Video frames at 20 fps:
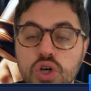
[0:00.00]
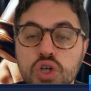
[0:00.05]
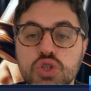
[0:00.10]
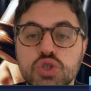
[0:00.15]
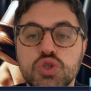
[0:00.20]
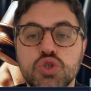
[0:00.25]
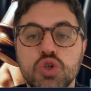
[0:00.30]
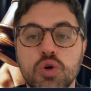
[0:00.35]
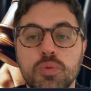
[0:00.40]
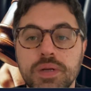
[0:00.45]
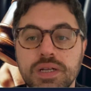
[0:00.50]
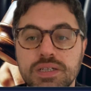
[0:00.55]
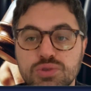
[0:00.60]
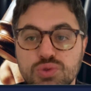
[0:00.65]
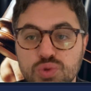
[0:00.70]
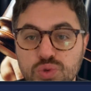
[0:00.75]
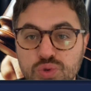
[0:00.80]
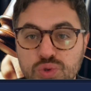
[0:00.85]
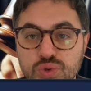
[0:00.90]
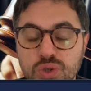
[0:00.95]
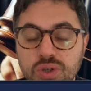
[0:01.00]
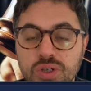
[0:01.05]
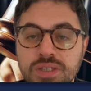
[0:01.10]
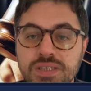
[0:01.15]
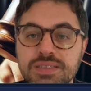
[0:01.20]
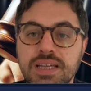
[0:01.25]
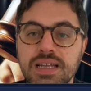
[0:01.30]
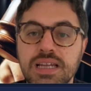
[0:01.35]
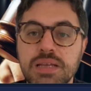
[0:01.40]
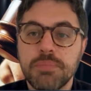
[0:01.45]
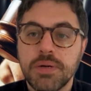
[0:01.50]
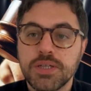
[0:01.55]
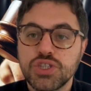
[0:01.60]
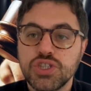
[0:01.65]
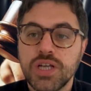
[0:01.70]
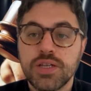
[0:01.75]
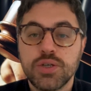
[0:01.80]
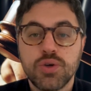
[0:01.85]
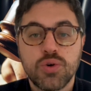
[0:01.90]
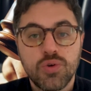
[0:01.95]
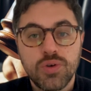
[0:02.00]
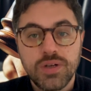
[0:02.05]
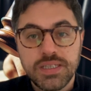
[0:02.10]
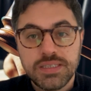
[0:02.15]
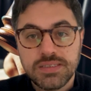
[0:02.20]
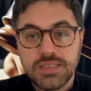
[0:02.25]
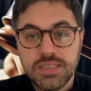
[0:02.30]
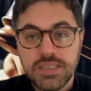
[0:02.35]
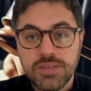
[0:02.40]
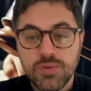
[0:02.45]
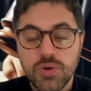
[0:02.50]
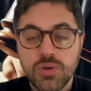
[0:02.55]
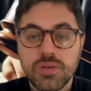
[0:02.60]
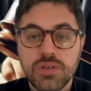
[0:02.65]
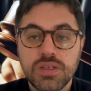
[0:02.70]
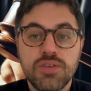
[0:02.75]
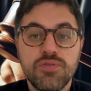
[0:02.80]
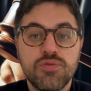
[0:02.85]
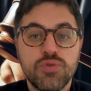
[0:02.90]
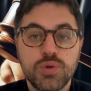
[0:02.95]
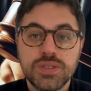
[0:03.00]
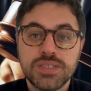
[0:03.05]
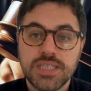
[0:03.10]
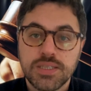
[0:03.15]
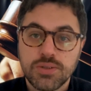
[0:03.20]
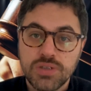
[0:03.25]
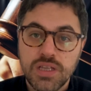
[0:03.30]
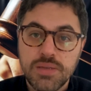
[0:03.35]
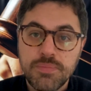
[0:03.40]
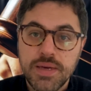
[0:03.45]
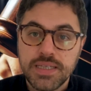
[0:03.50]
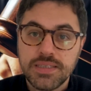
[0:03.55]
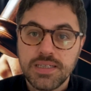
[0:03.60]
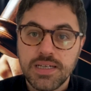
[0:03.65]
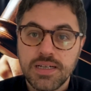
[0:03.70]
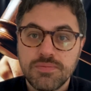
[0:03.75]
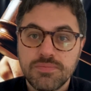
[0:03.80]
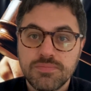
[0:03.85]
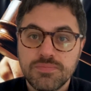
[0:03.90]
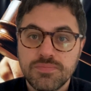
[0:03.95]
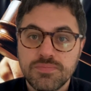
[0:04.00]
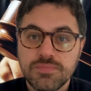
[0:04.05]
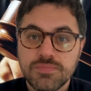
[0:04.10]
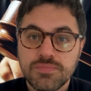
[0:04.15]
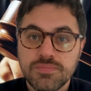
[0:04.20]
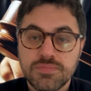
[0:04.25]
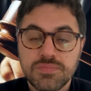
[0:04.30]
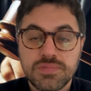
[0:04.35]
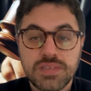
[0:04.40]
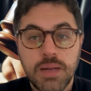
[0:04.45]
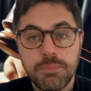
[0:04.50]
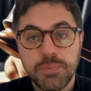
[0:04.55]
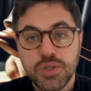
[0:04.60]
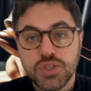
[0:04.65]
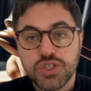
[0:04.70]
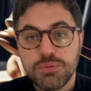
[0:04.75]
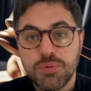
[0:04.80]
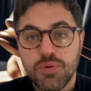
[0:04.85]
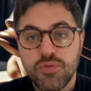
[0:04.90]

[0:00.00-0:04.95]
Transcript: soprattutto nell'immaginario collettivo influenzato dai media. Al prossimo